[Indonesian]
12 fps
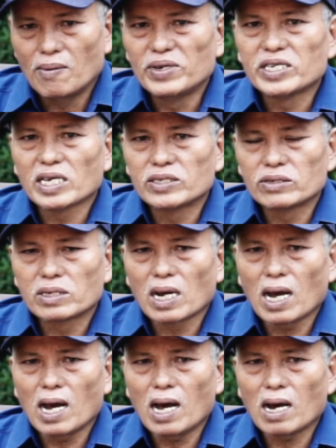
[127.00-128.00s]
Bisa
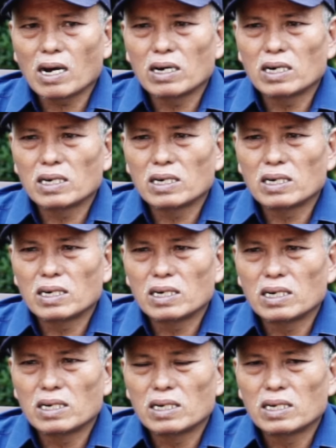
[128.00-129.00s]
juga
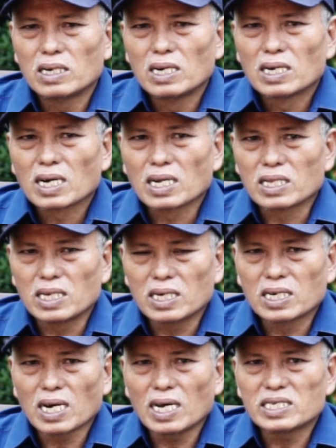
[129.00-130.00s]

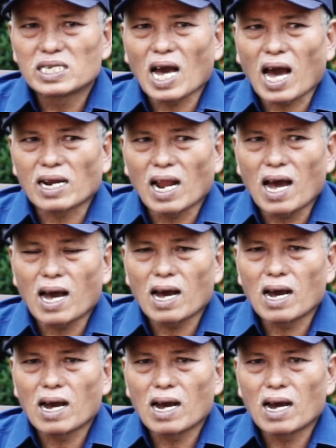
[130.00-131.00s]
ketika si
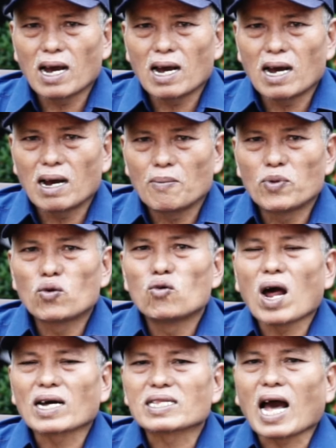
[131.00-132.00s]
anak
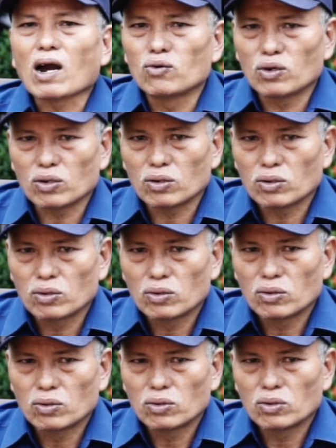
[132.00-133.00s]
berulang tahun.
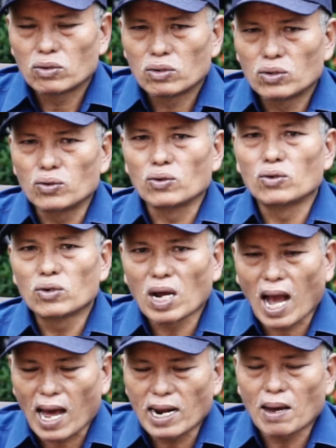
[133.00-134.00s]
Dulu
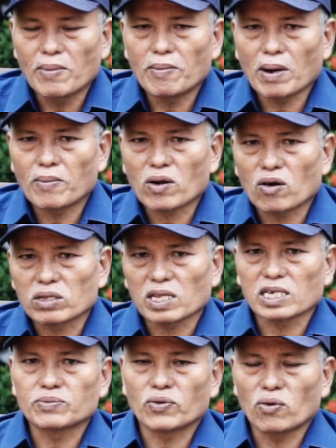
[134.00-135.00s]
nggak ada memang
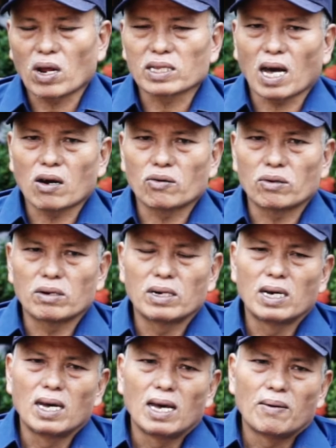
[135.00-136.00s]
berkotas berulang tahun.
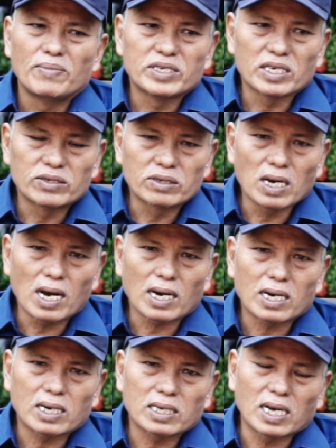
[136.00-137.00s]
Bisa
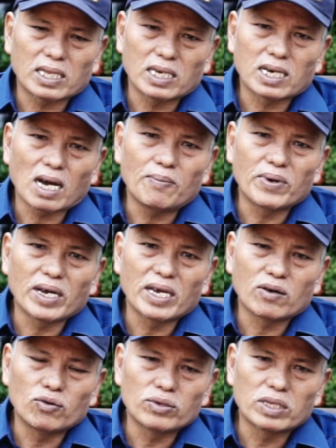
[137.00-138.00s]
juga ketika
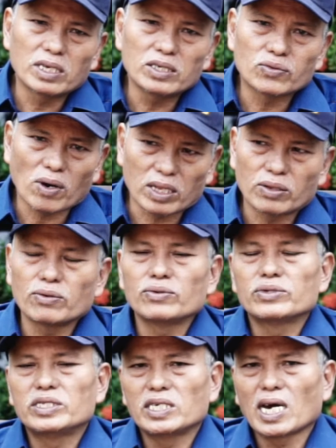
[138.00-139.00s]
mengikuti suatu
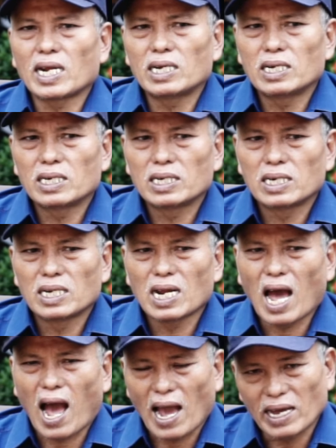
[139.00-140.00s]
ujian
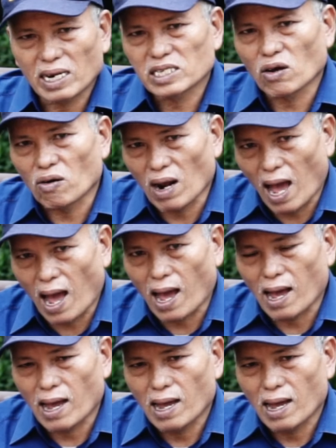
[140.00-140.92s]
akhir sekolah.